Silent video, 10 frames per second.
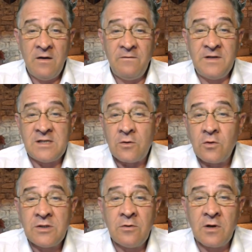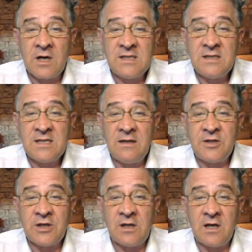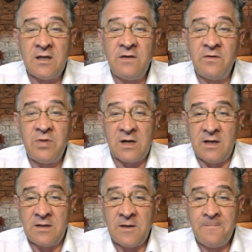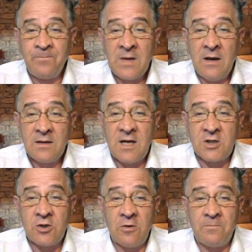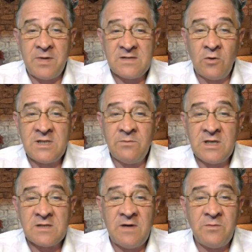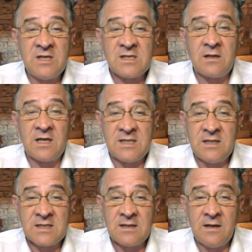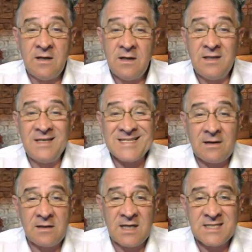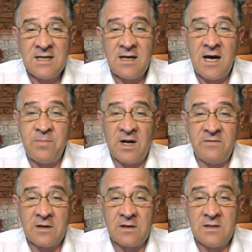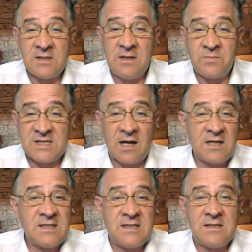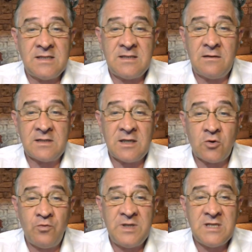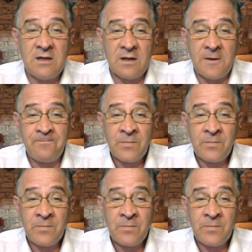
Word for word: Ведь родину и родителей человек не выбирает. Так что позвольте мне с вами не согласиться. Не согласны, опровергните и постарайтесь сделать это убедительно.